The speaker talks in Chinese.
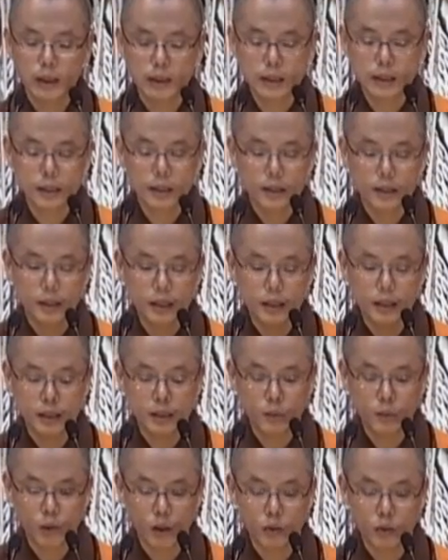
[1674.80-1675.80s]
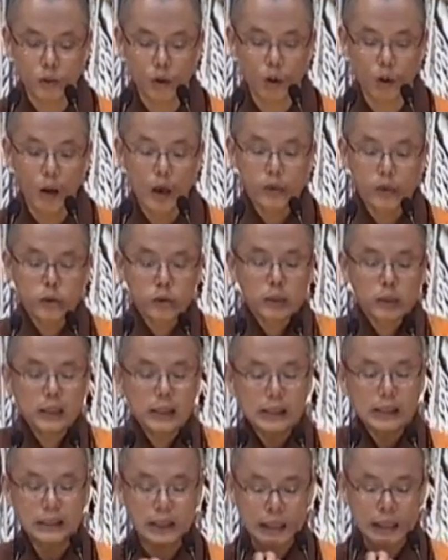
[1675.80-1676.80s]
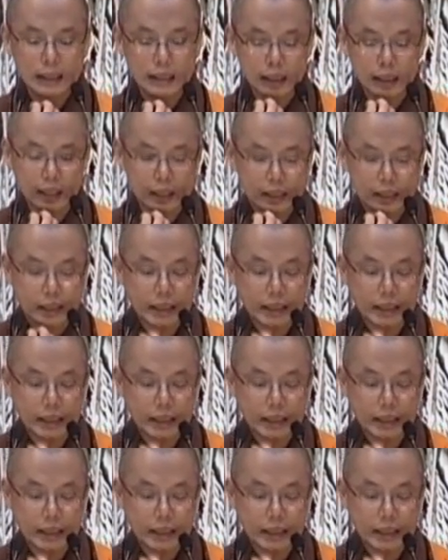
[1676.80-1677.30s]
意自己身的觉受，就是你提起